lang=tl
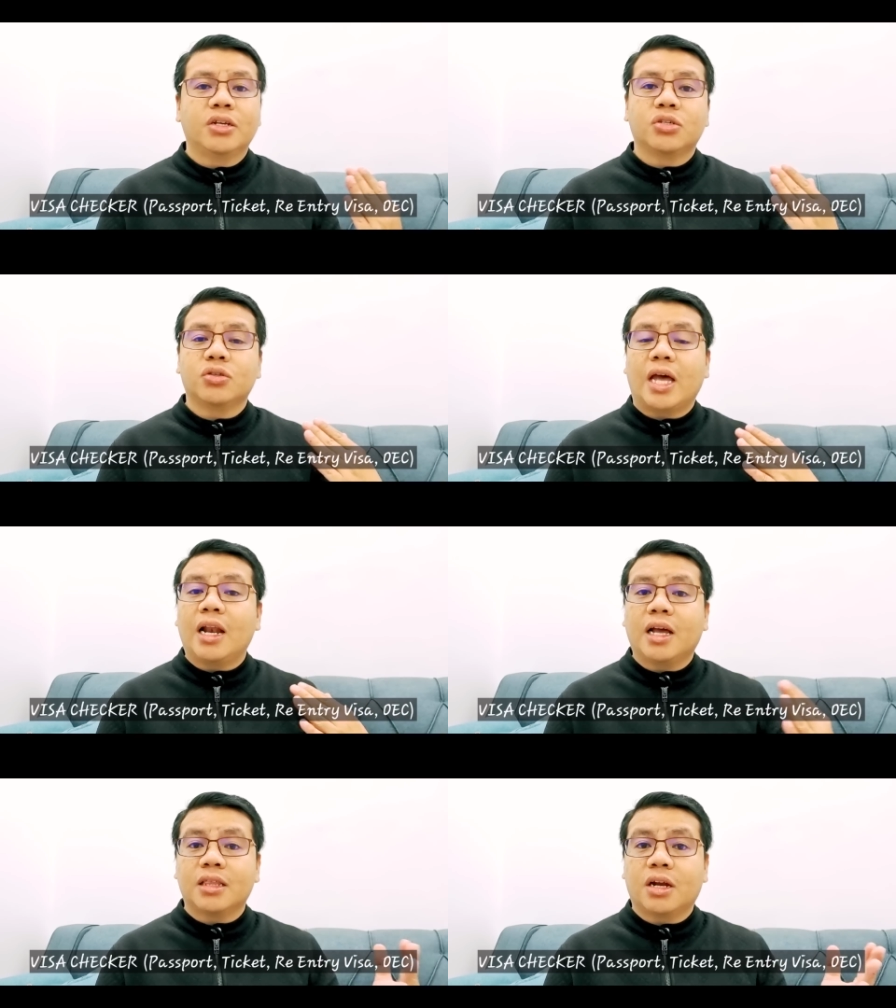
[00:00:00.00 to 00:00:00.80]
So
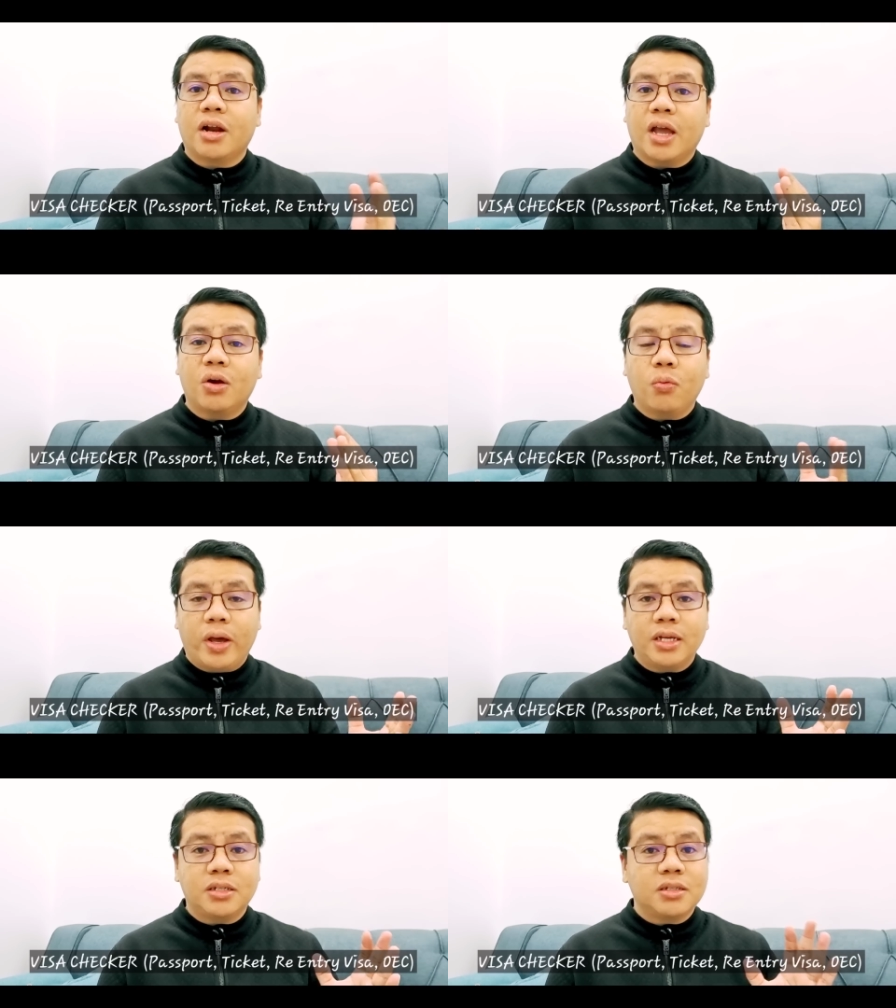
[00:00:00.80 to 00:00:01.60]
dahil Qatar
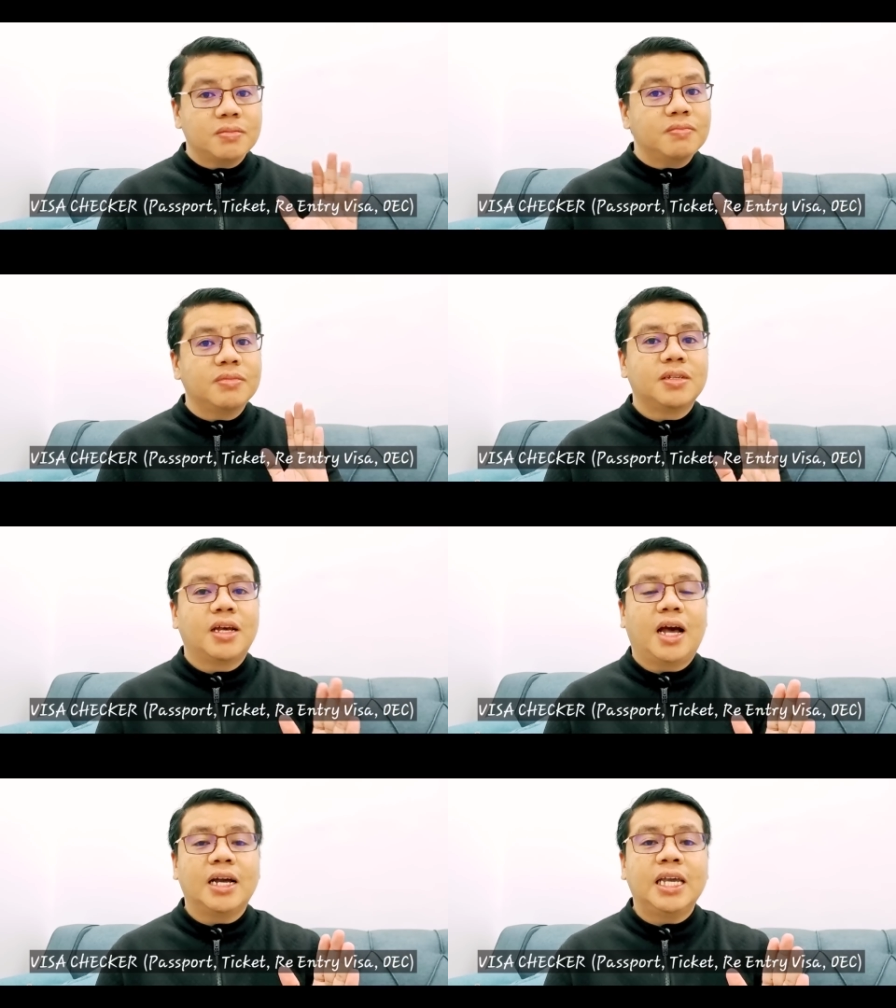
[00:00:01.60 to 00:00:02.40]
Airways,
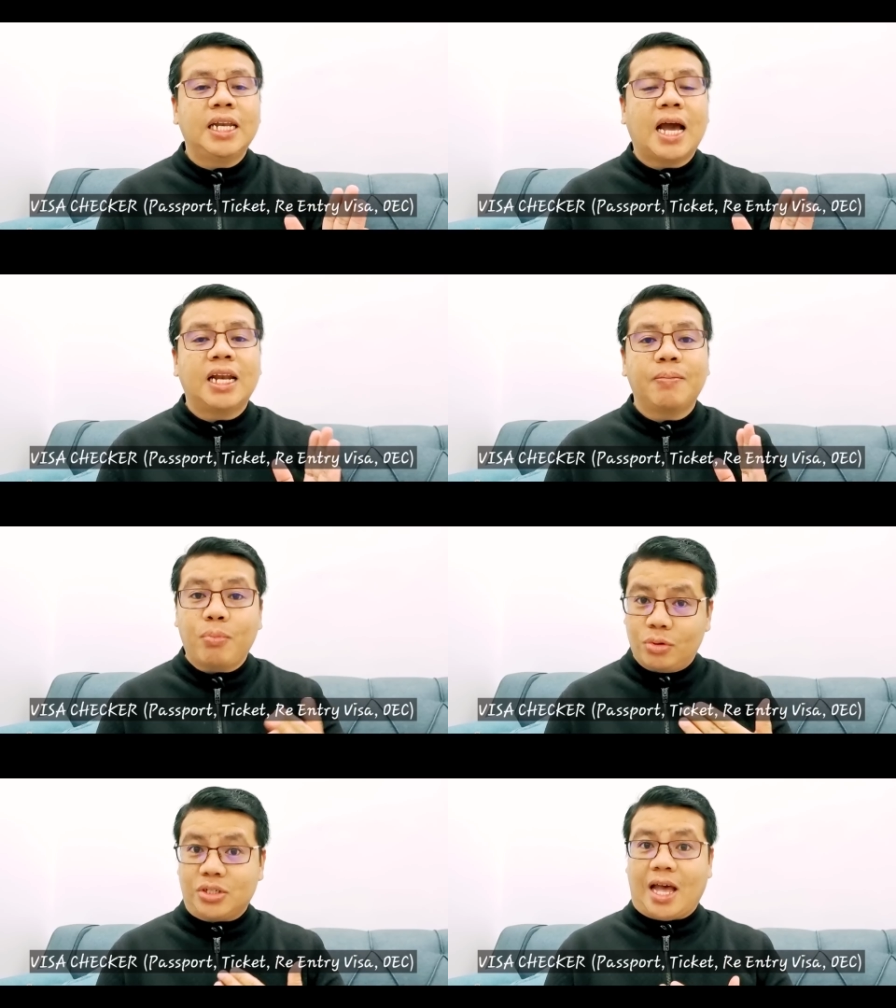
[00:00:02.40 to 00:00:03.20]
ang hinahanap
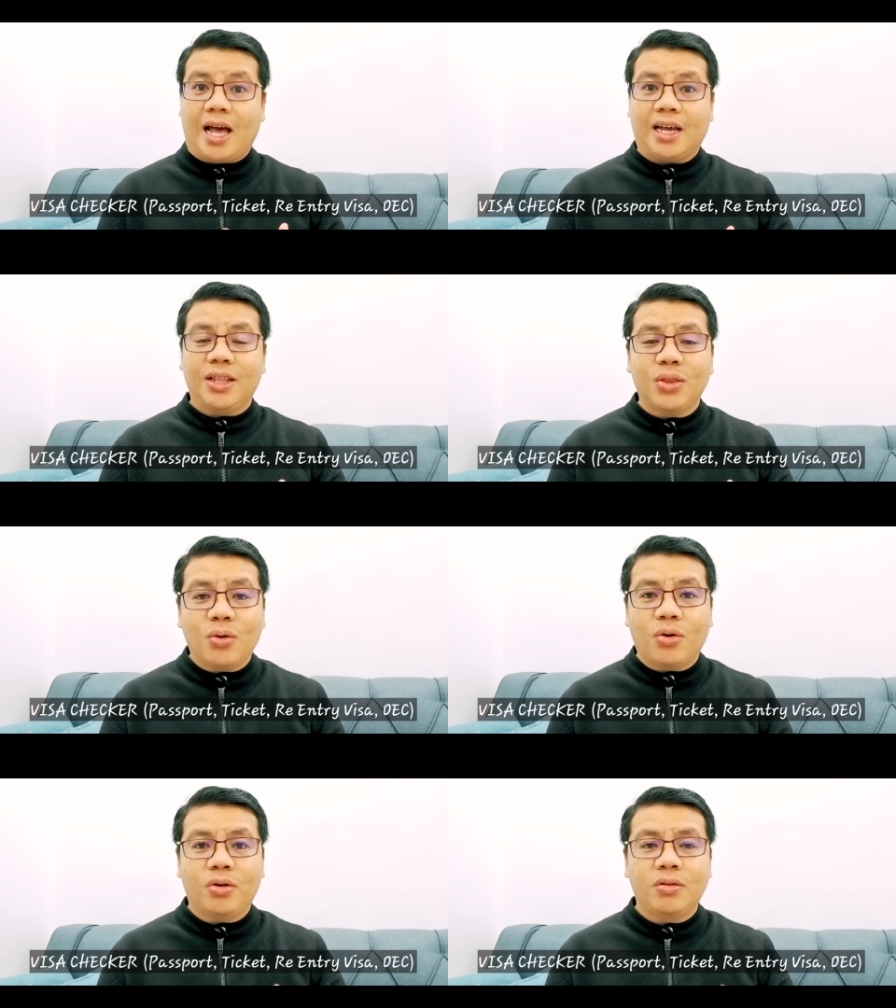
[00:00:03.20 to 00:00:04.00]
po sa akin
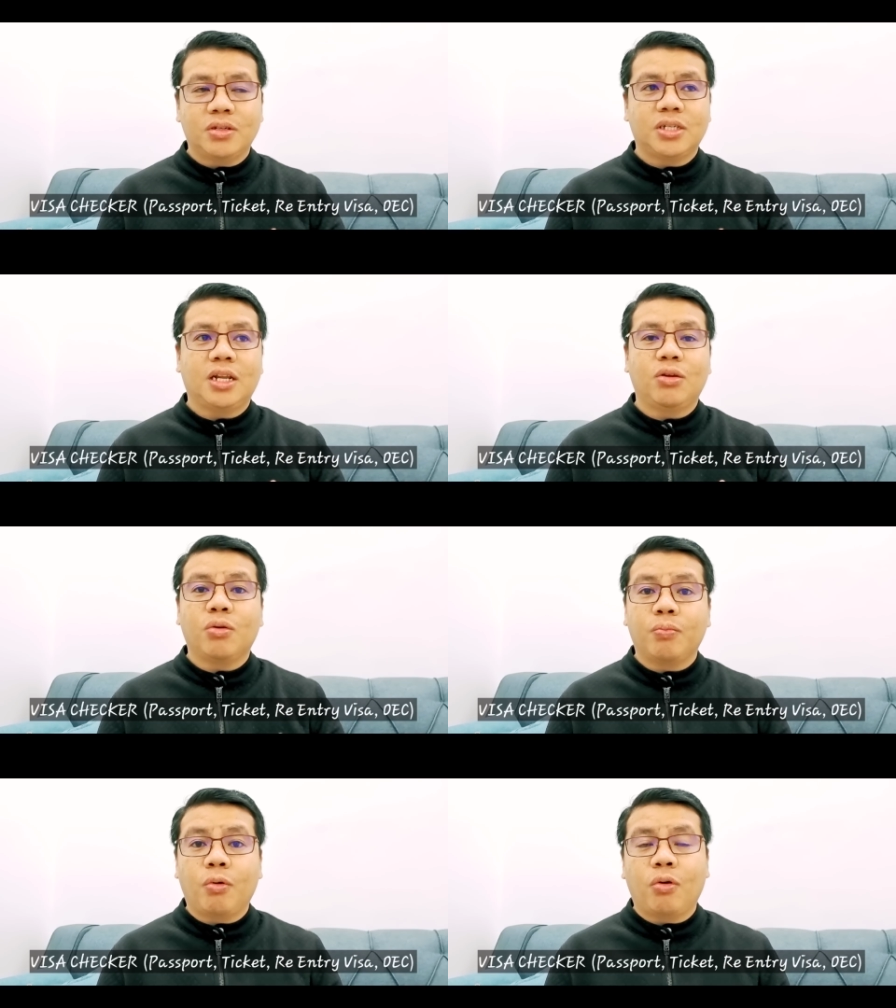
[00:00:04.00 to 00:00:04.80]
doon,
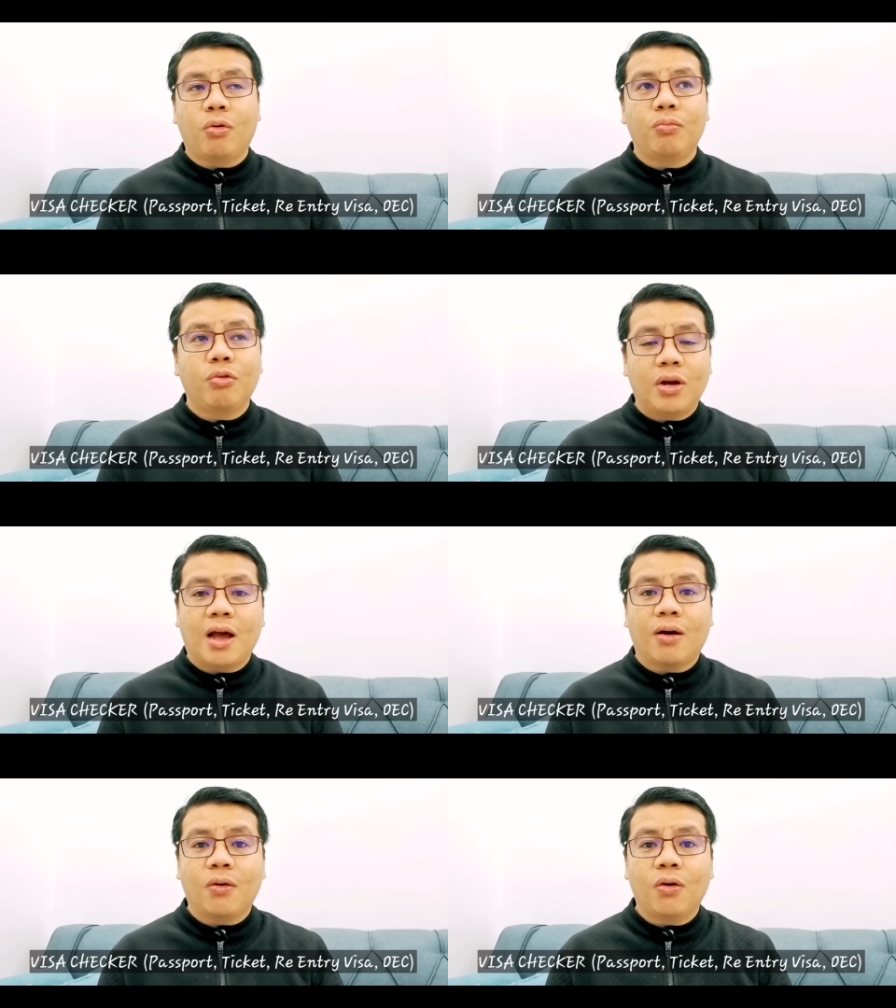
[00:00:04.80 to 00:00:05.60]
sinanong po
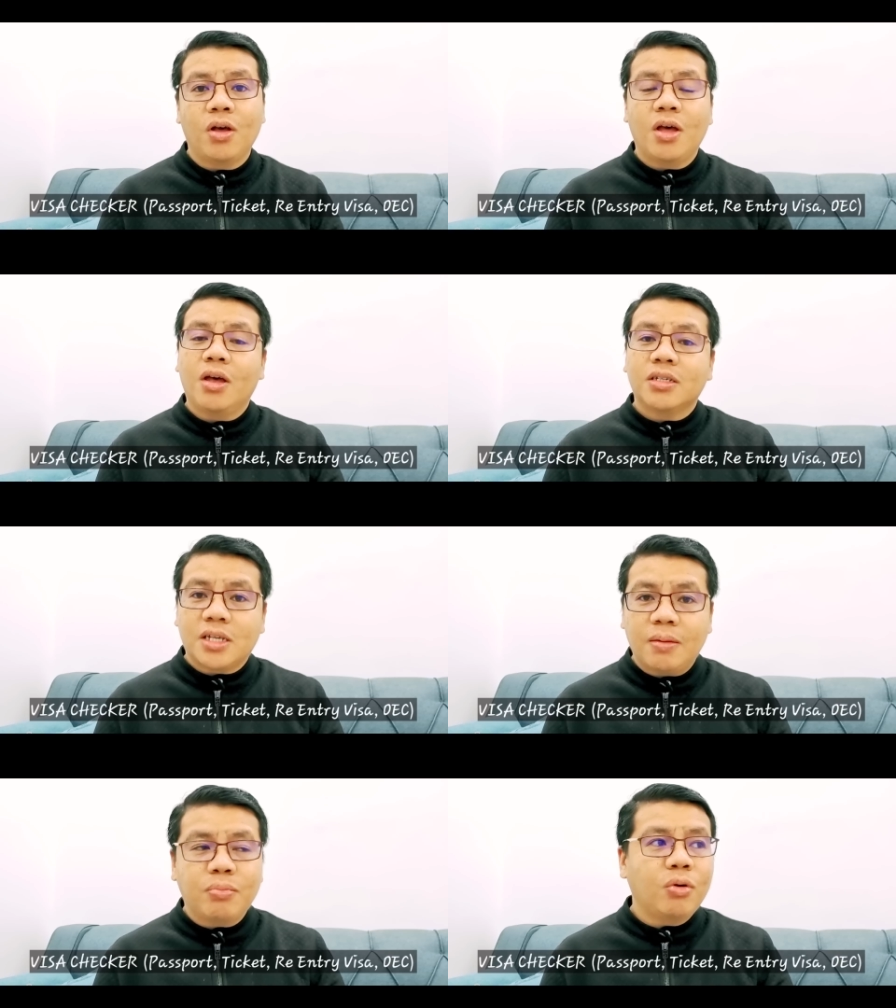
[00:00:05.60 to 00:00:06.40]
muna ako,
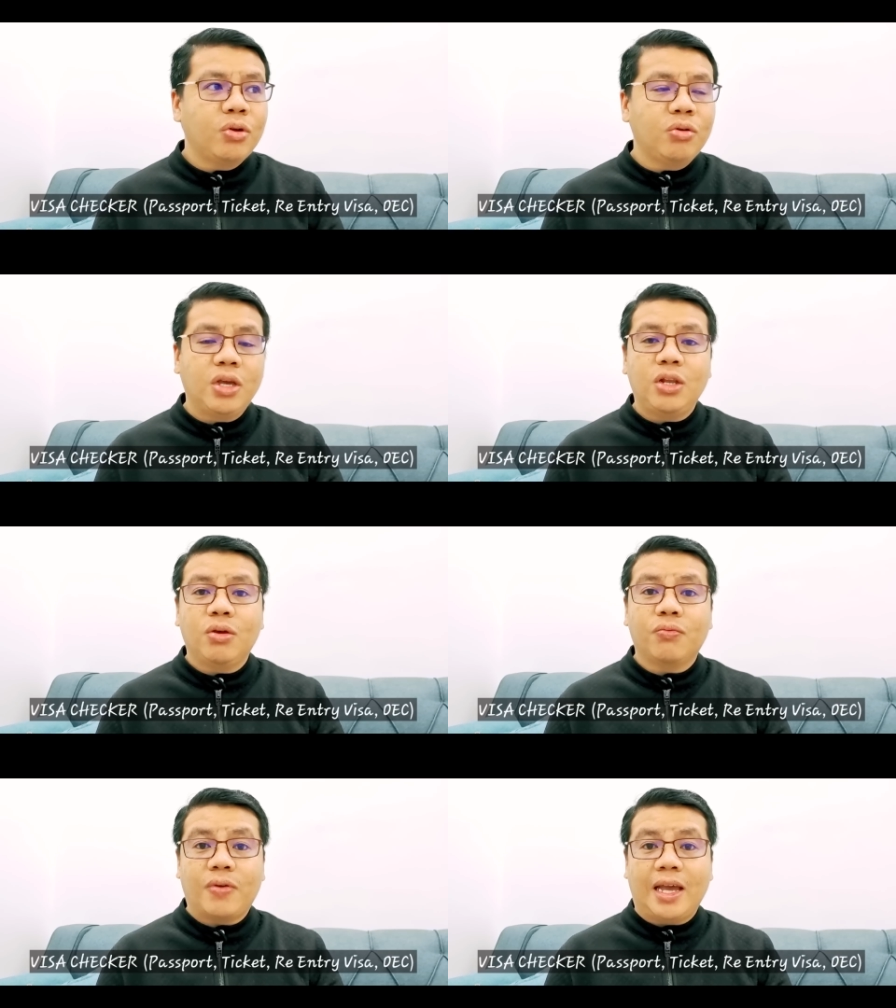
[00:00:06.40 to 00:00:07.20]
saan po yung
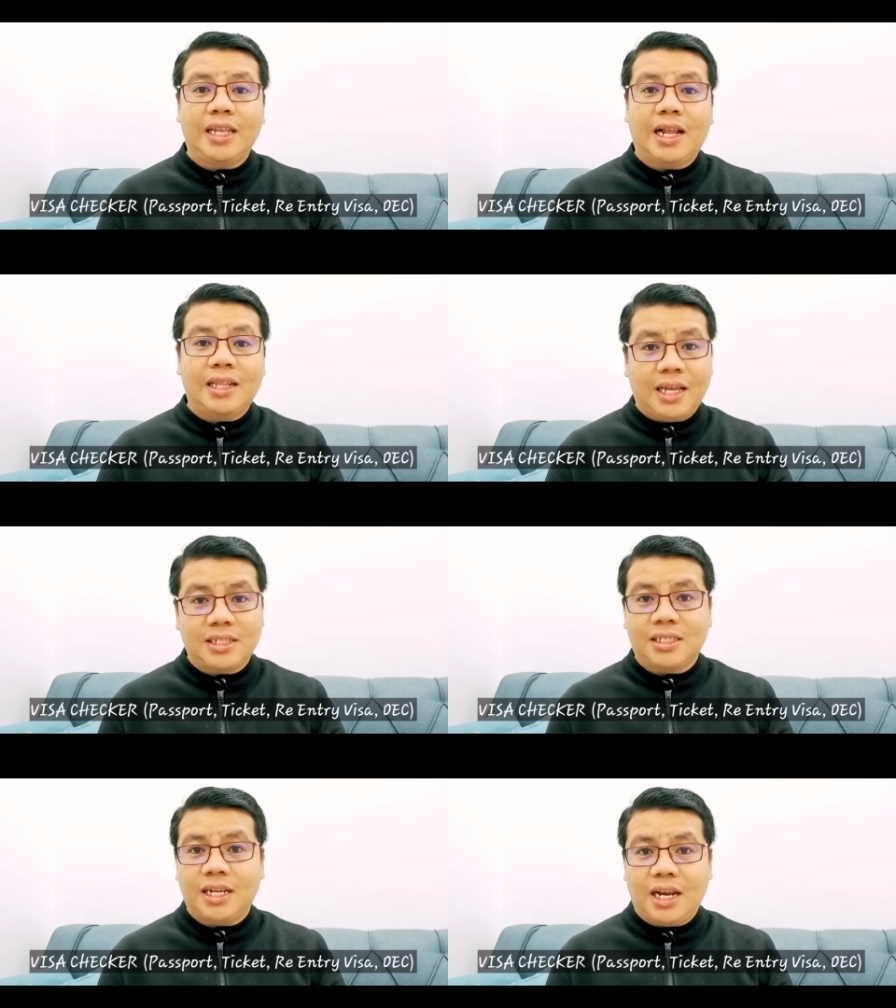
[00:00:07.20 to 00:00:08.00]
inyong final
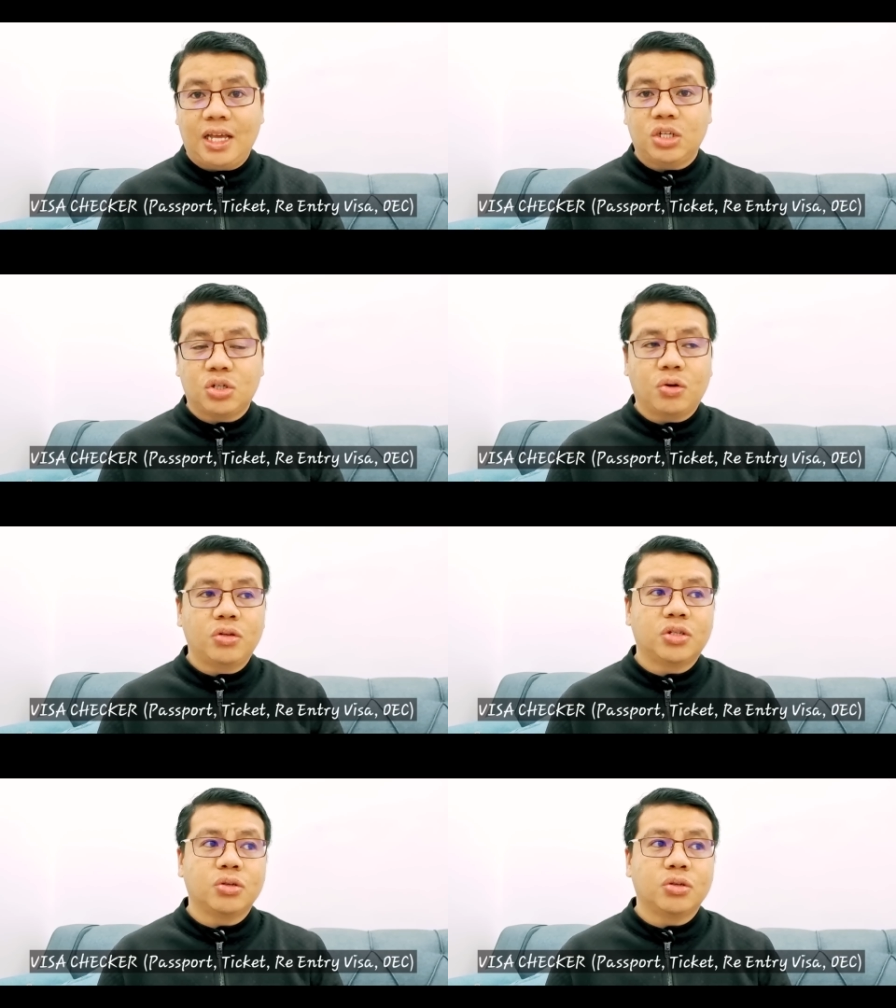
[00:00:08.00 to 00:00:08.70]
destination?